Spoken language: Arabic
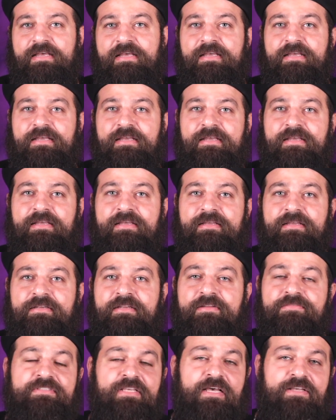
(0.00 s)
آه،
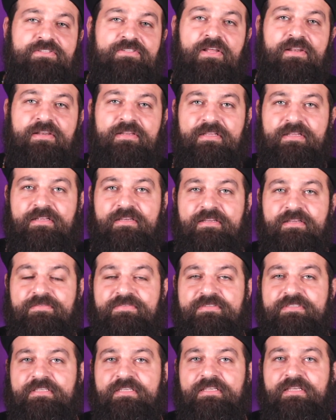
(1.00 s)
نفسي أصلي
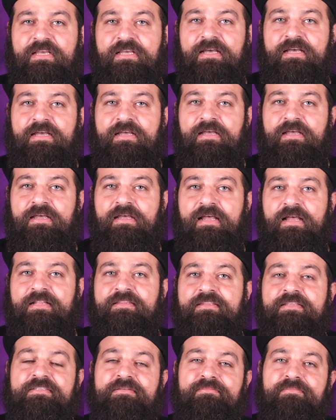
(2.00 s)
نفسي آه، آه،
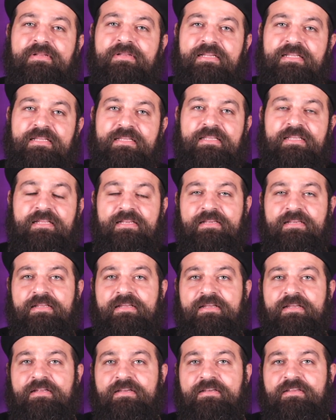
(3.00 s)
ألتزم بالإنجيل
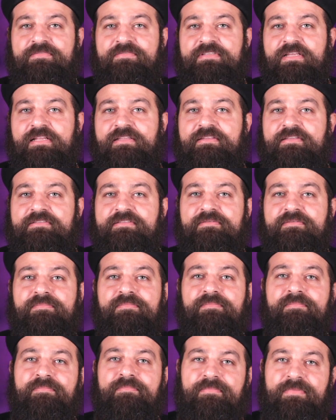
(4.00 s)
نفسي ألتزم
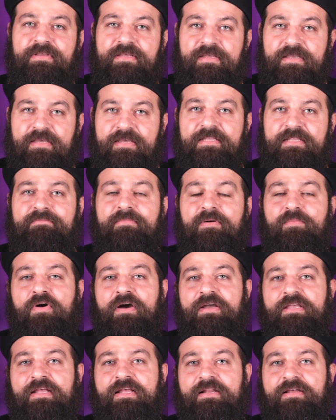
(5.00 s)
بخدمة
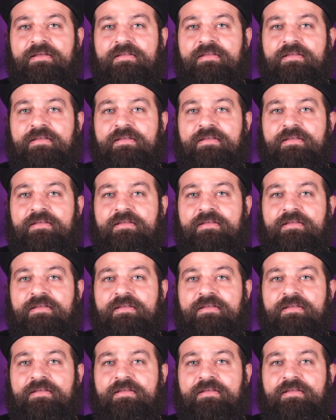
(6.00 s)
معينة